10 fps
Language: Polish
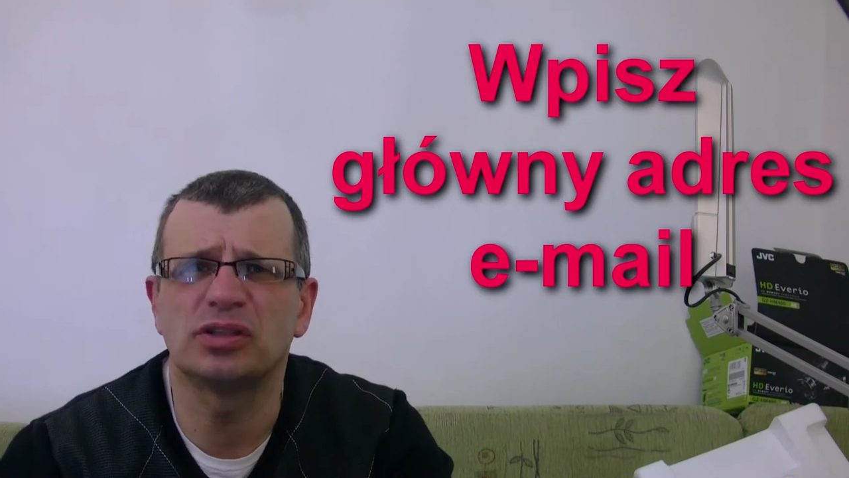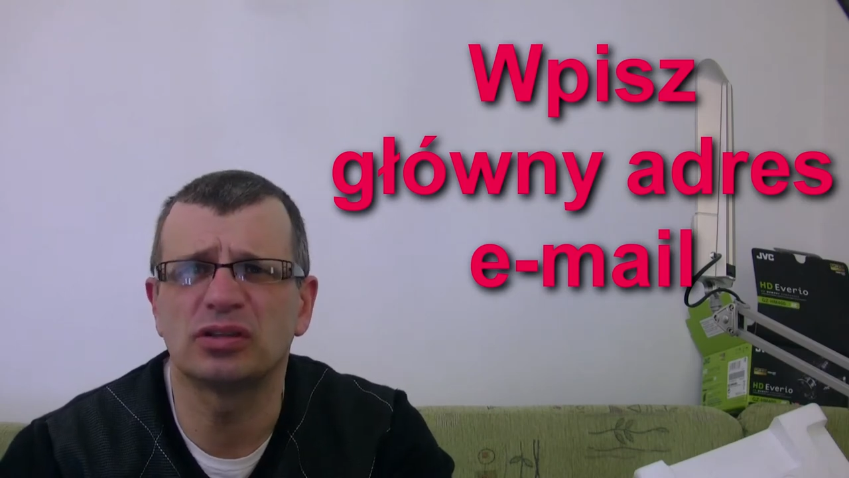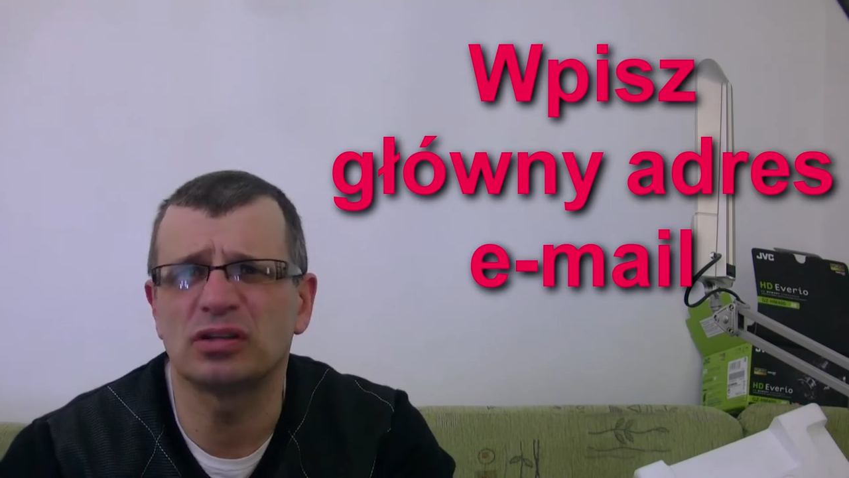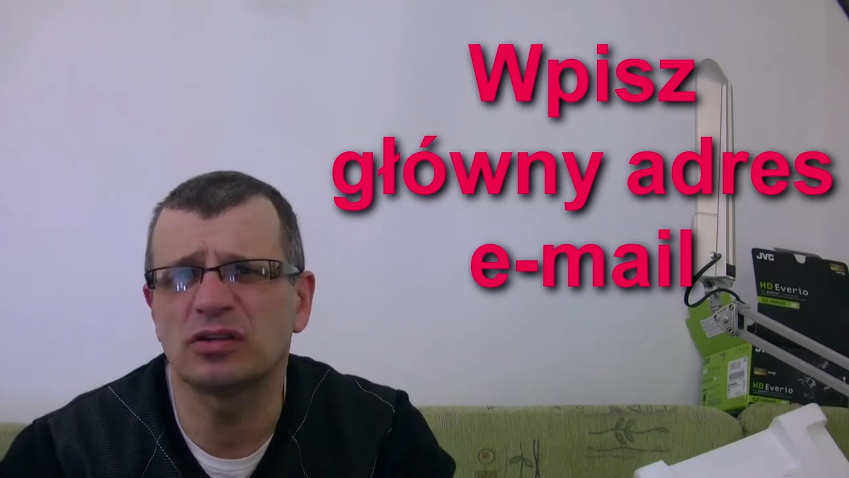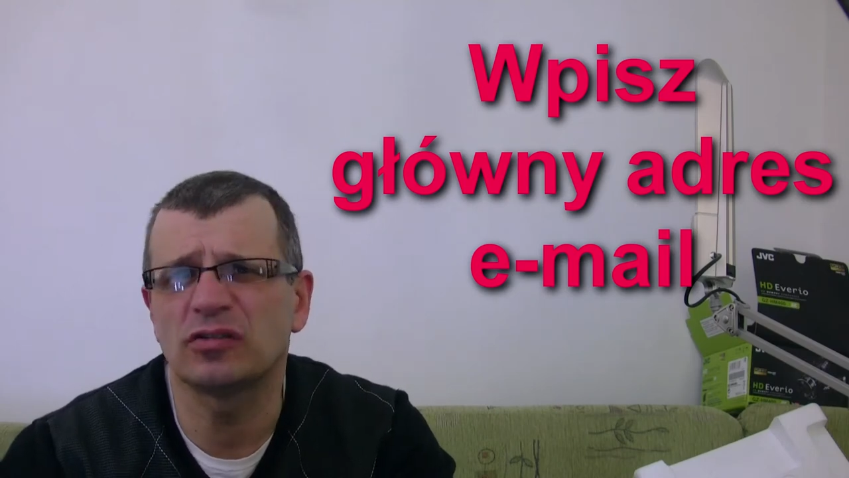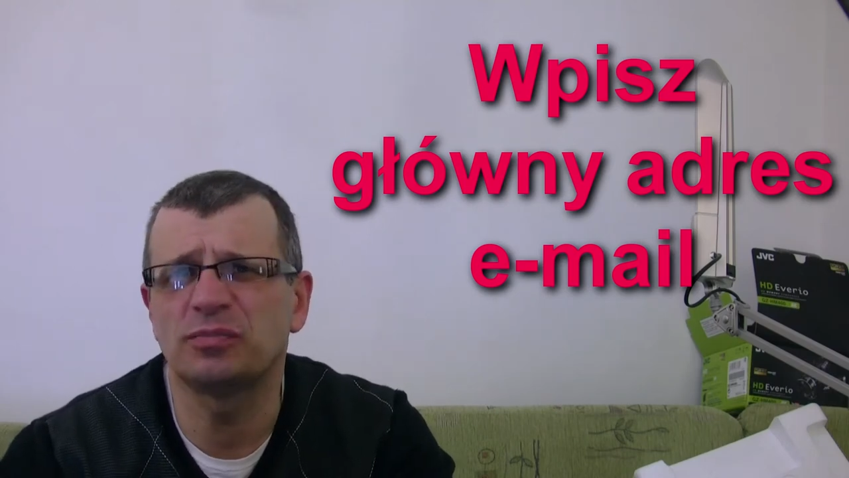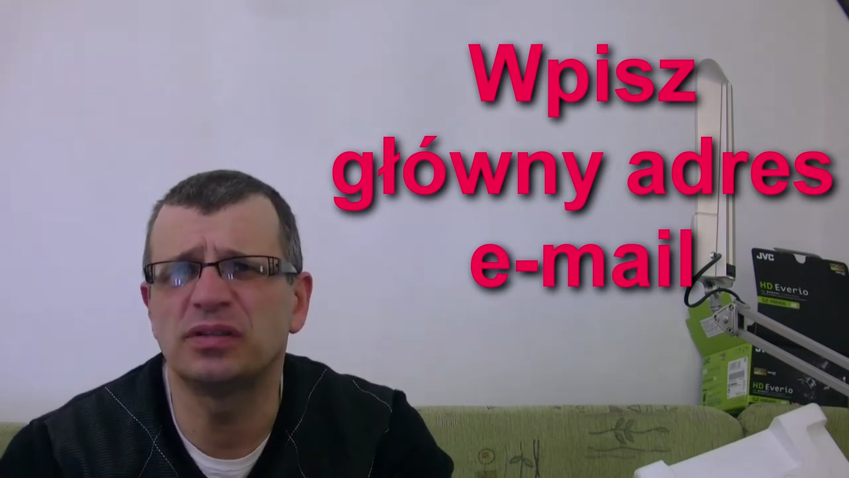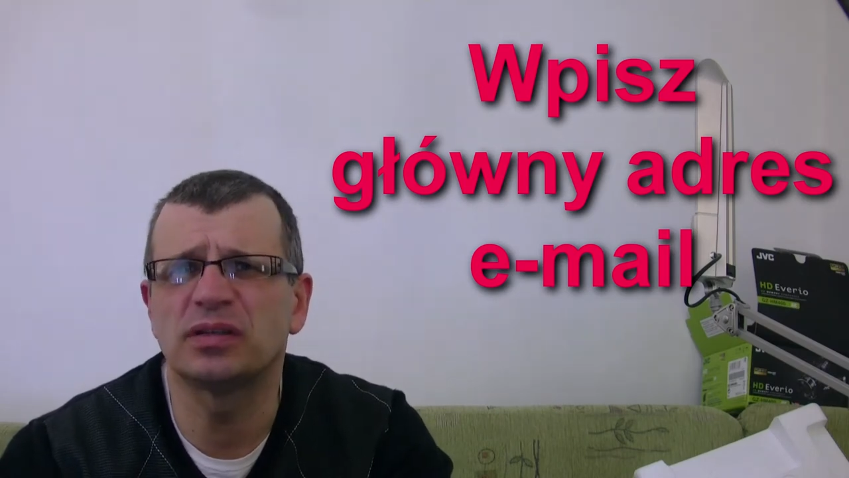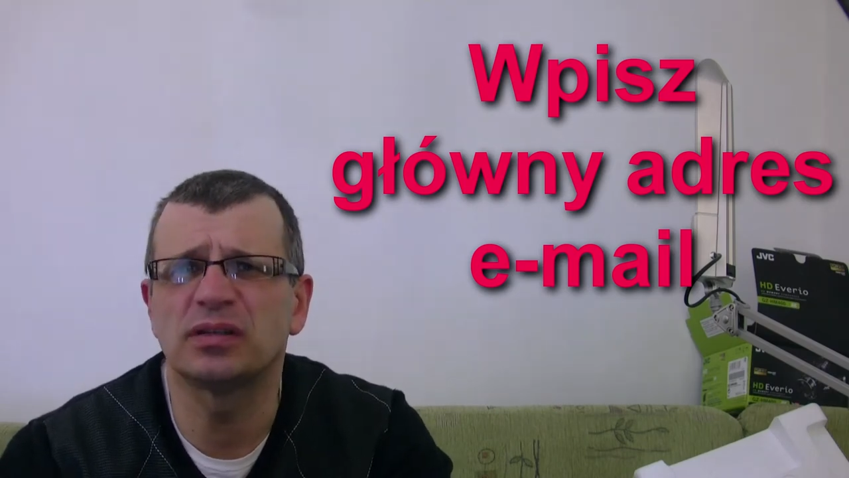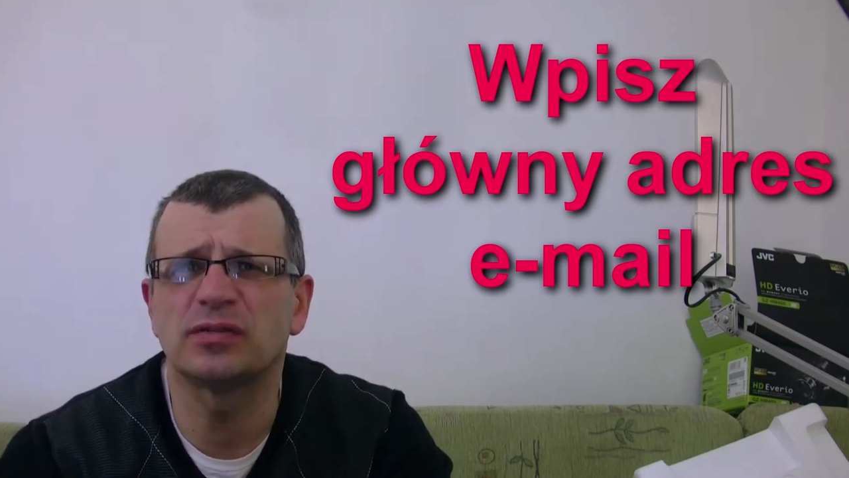to tylko
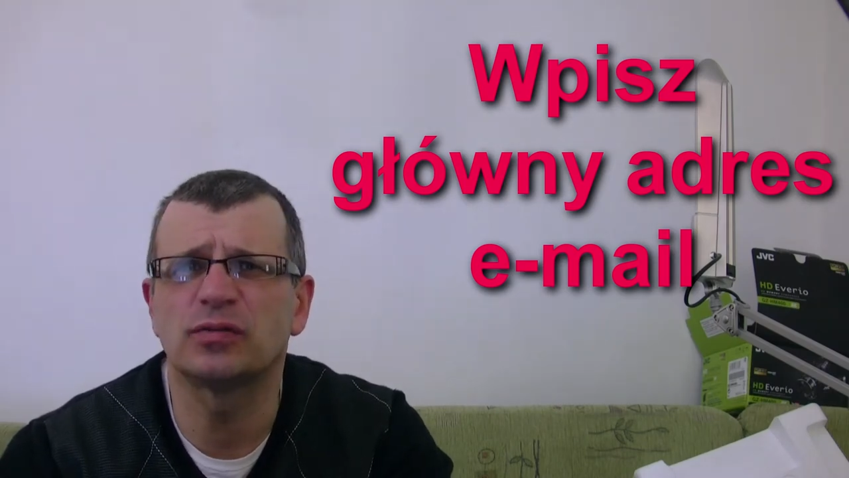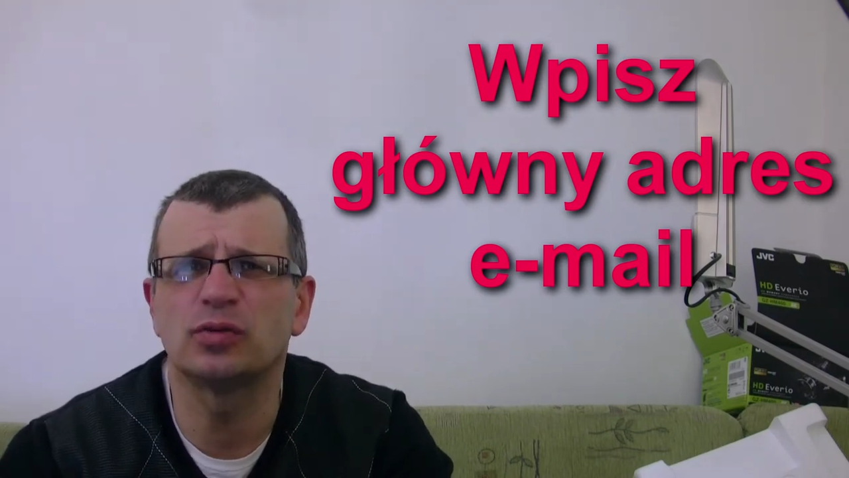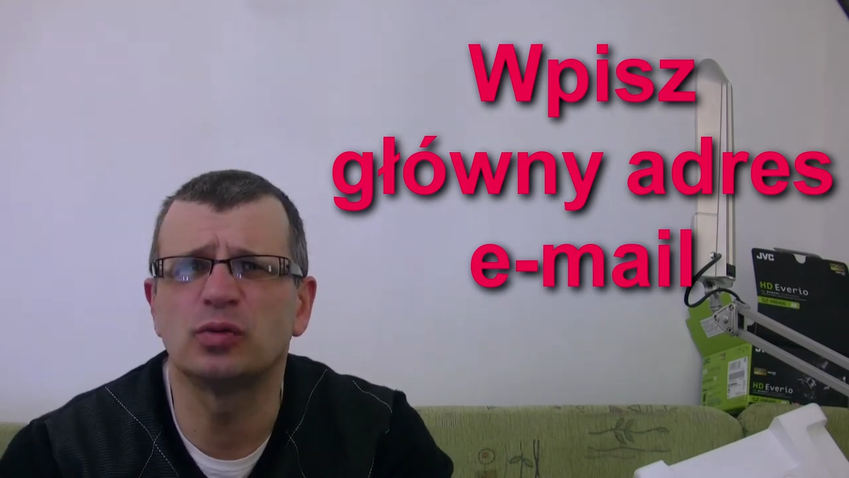wpisać swój